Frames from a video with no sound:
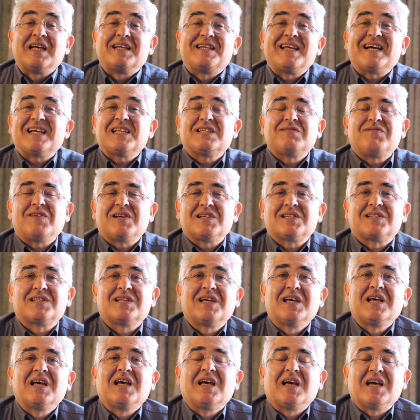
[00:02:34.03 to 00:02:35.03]
Das,
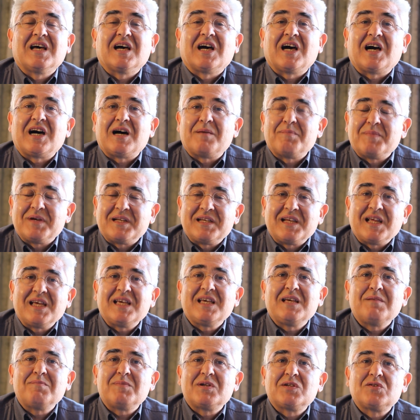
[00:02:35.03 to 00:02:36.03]
was Khamenei
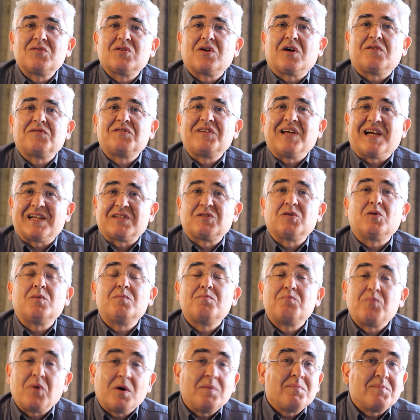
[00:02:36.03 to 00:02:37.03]
in Bezug auf die
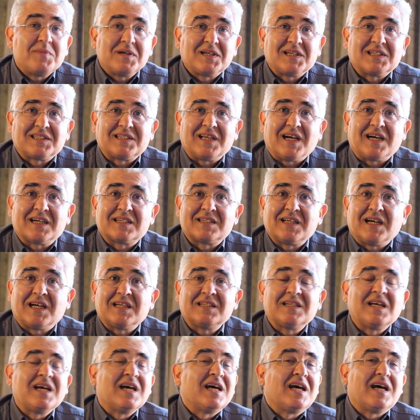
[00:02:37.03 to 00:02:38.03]
Atombombe gesagt
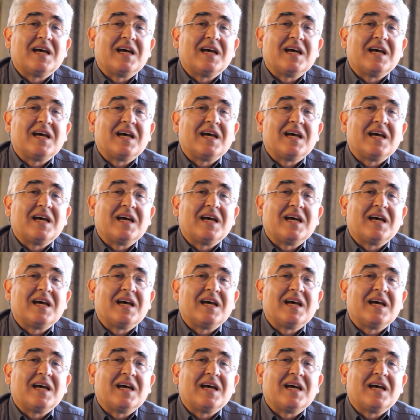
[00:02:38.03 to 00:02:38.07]
hat,